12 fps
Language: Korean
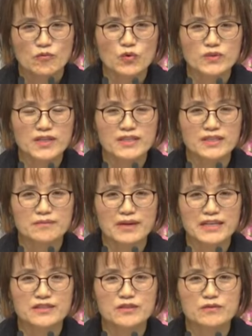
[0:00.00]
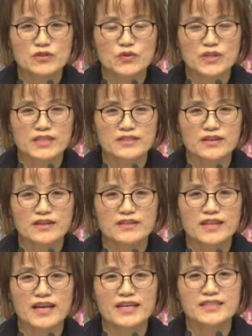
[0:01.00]
목사님 말씀을
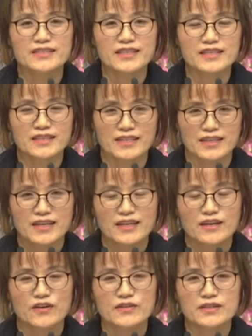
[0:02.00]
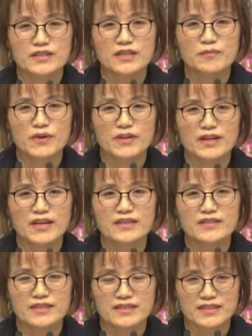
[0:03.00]
통해서 내 인생이 어떻게
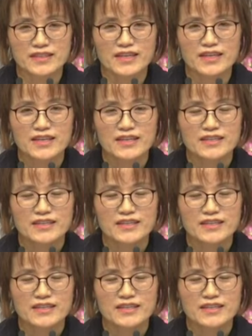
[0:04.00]
변하였는지